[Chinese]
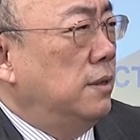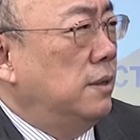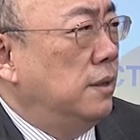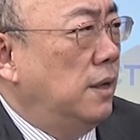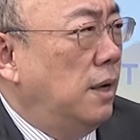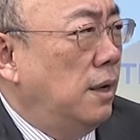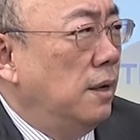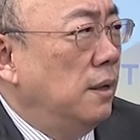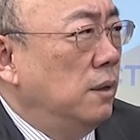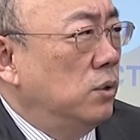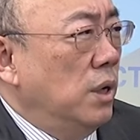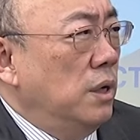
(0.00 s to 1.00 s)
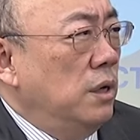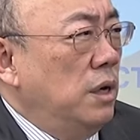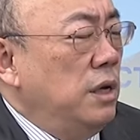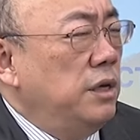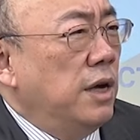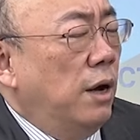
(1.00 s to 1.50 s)
治啊。嗯，所以你
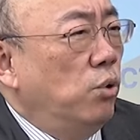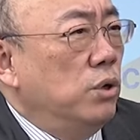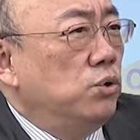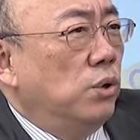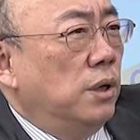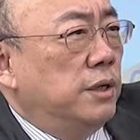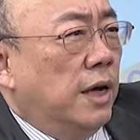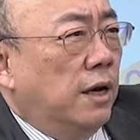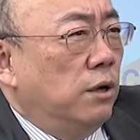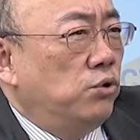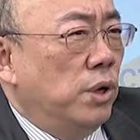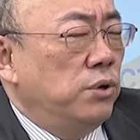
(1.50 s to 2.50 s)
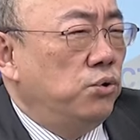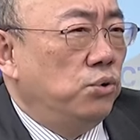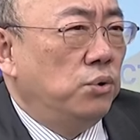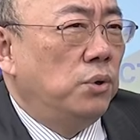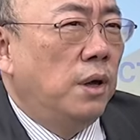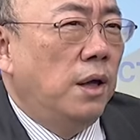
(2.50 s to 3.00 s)
你一下问说讲到选
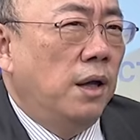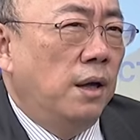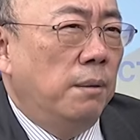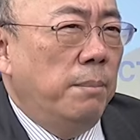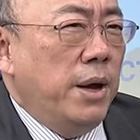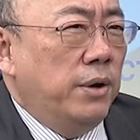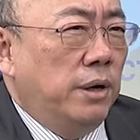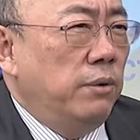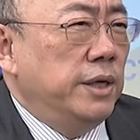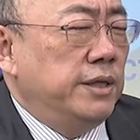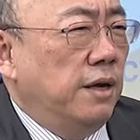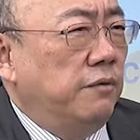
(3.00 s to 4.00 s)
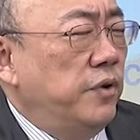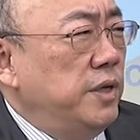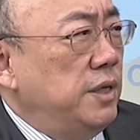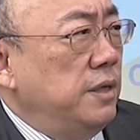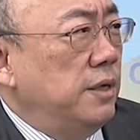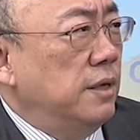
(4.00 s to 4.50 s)
举，没有人会这样分
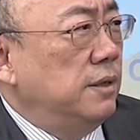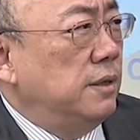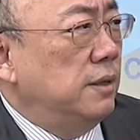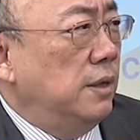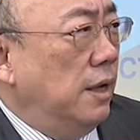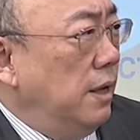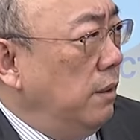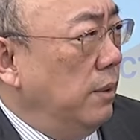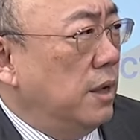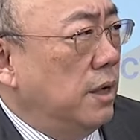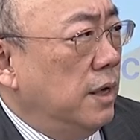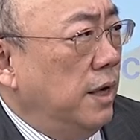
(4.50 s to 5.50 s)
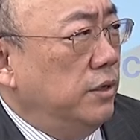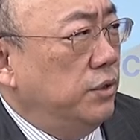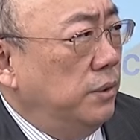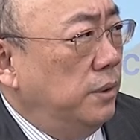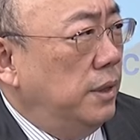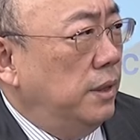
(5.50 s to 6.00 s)
析政治啊，因为隔太
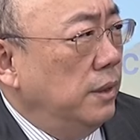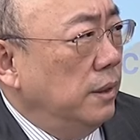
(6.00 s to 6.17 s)
久了。